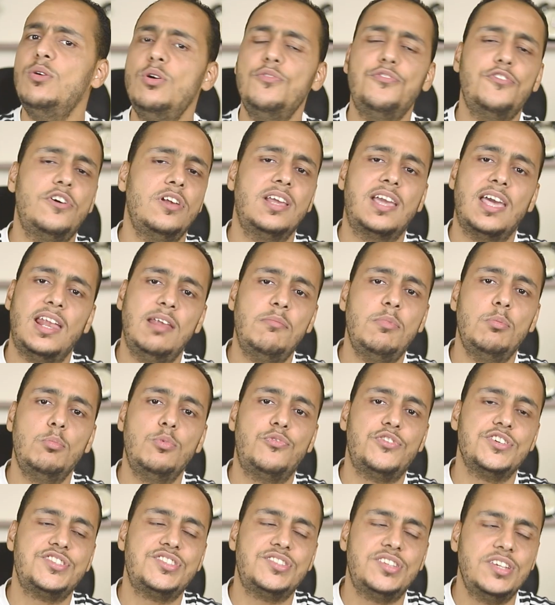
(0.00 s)
هنا وفقا لكلام
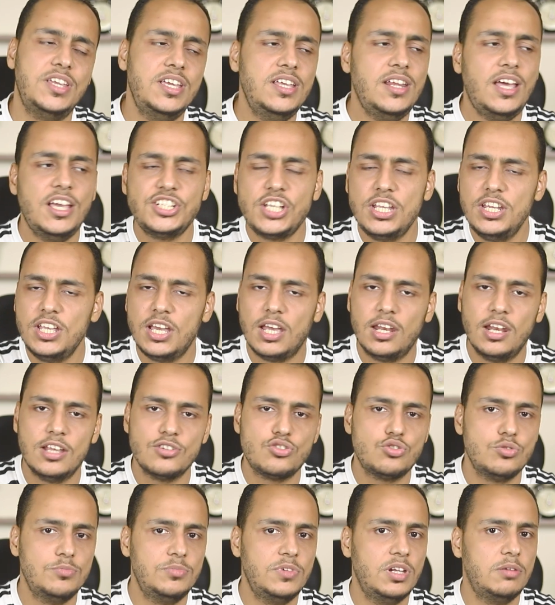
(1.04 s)
المفسرين عشان
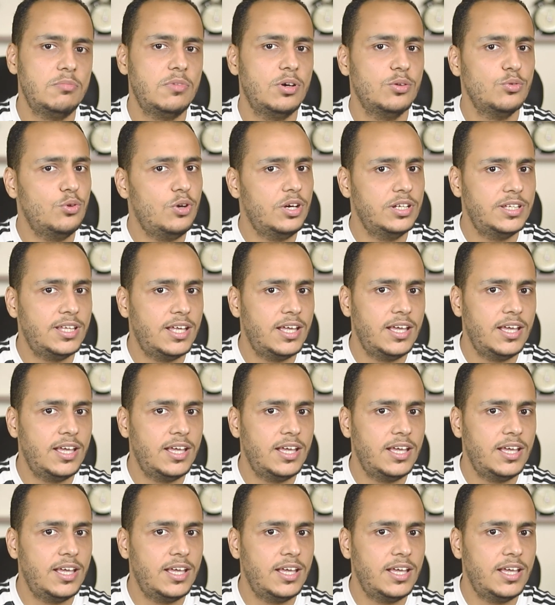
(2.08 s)
يخلصوا من الموضوع